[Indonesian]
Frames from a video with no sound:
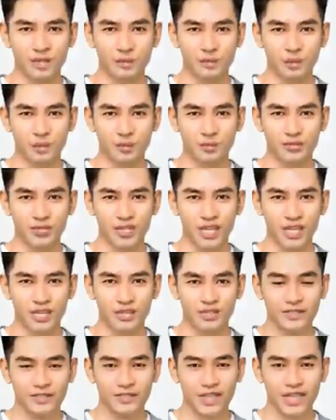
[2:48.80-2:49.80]
Di tengah
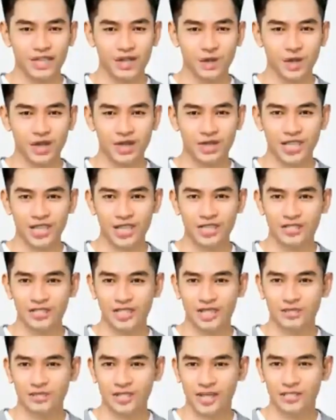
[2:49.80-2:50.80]
kabut asap,
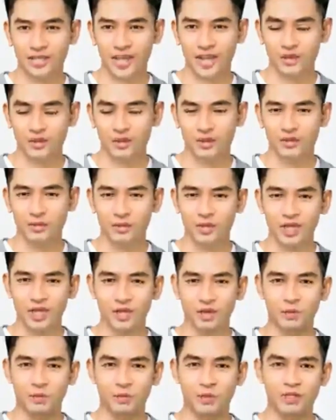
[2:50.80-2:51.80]
Lutfi melihat gedung
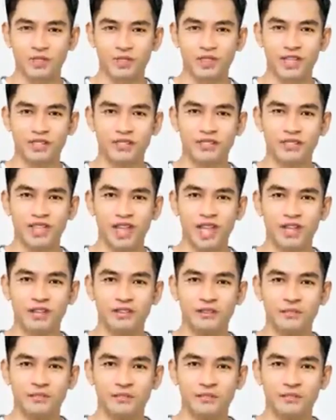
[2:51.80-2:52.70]
perusahaan Max Jismi.